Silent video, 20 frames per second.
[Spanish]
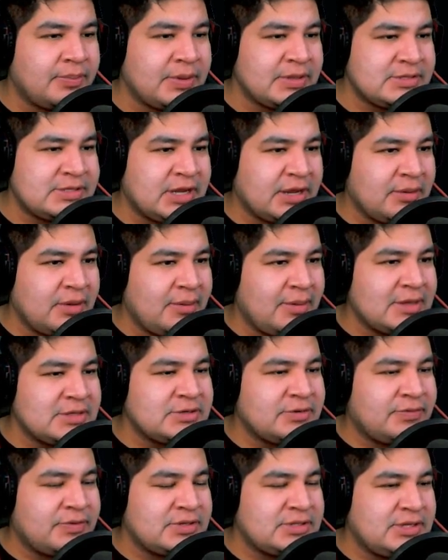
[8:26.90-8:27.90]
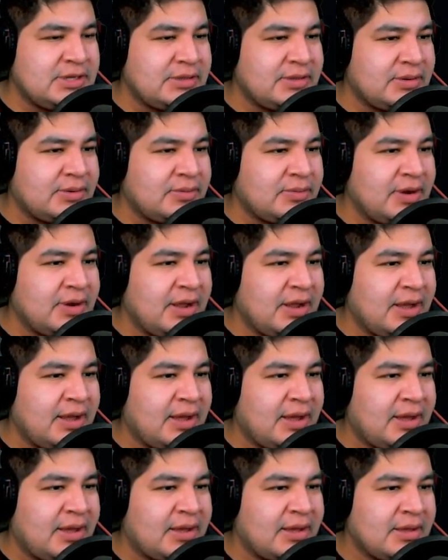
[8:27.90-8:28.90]
pensé que me habías ofrecido
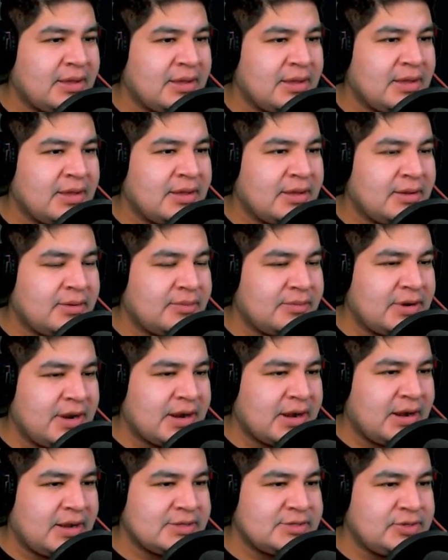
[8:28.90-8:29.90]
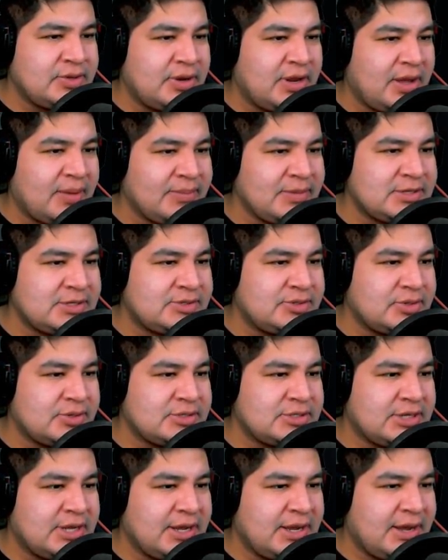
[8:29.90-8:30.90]
una, una relación
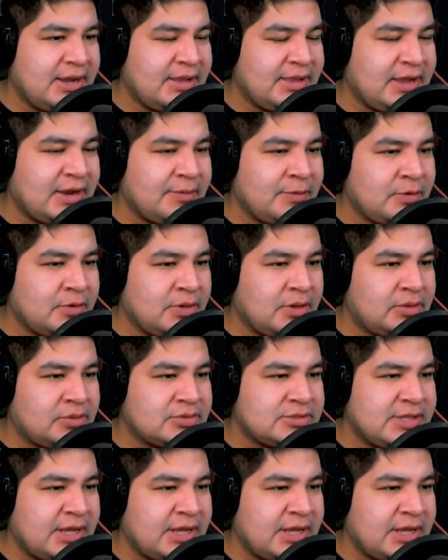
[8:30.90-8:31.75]
amistosa al darme uno de tus